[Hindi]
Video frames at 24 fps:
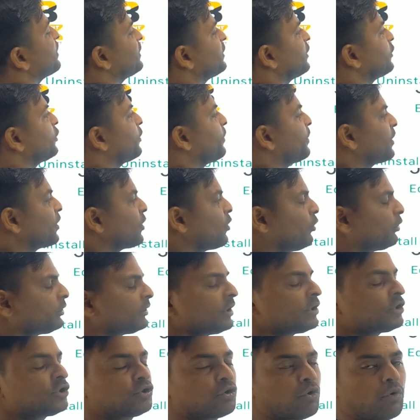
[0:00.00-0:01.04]
पंद्रह सौ रुपये कोर्स
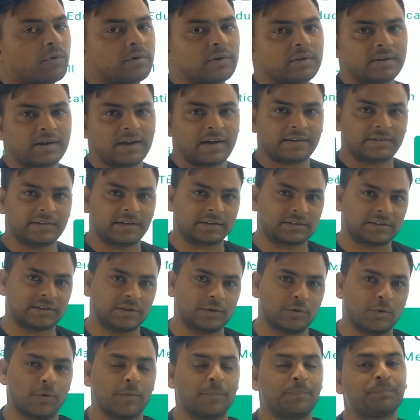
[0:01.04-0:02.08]
है ज्वाइन कर
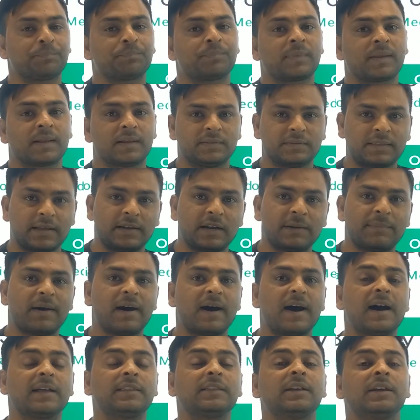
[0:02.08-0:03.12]
सकते हो
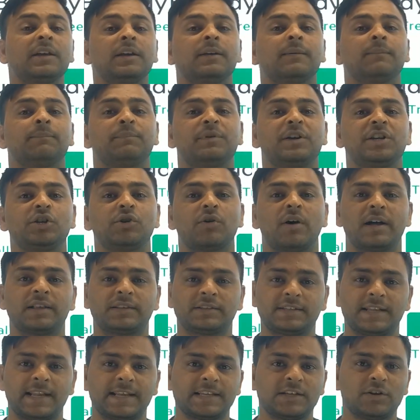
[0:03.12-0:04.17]
धन्यवाद वीडियो
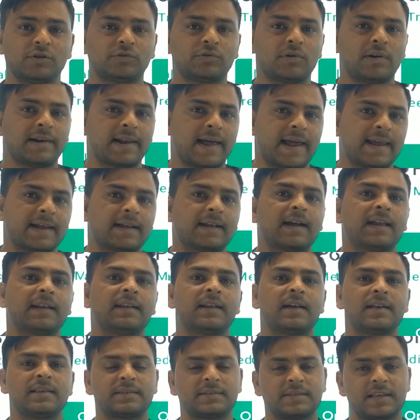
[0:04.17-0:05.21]
अच्छी लगी हो तो लाइक
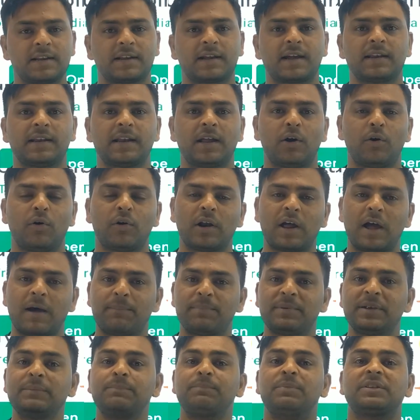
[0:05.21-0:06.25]
करना शेयर करना और
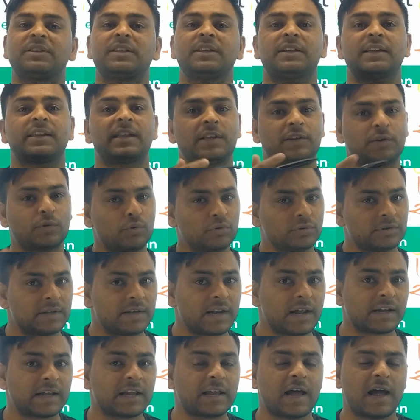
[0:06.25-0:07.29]
अपनी प्रतिक्रिया जरूर
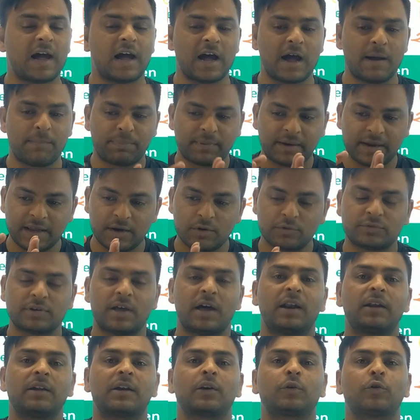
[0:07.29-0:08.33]
देना कि आपके
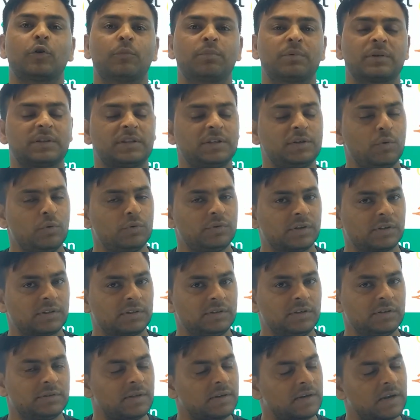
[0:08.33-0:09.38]
अनुसार कट ऑफ कितनी हो
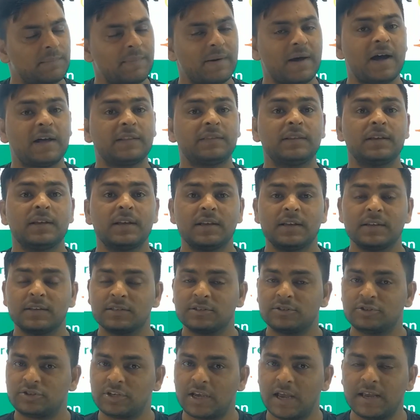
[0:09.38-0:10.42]
सकती है धन्यवाद
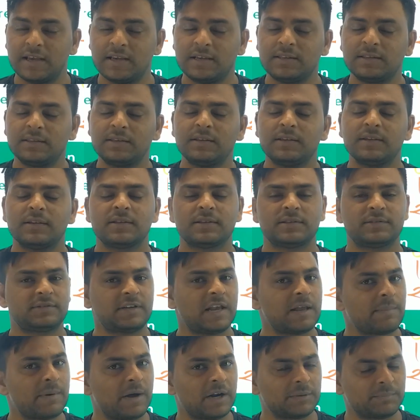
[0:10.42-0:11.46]
जय हिंद
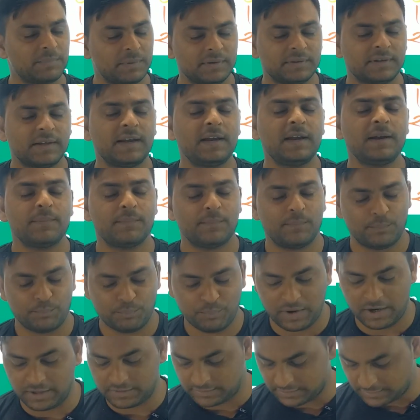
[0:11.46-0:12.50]
जय भारत बंदे
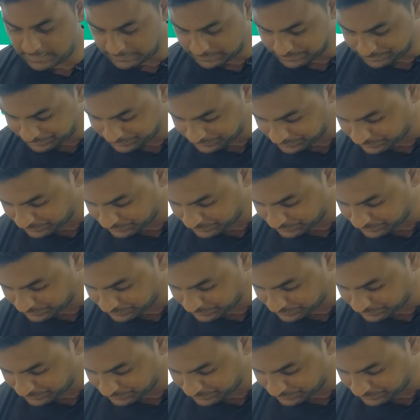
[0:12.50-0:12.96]
मातरम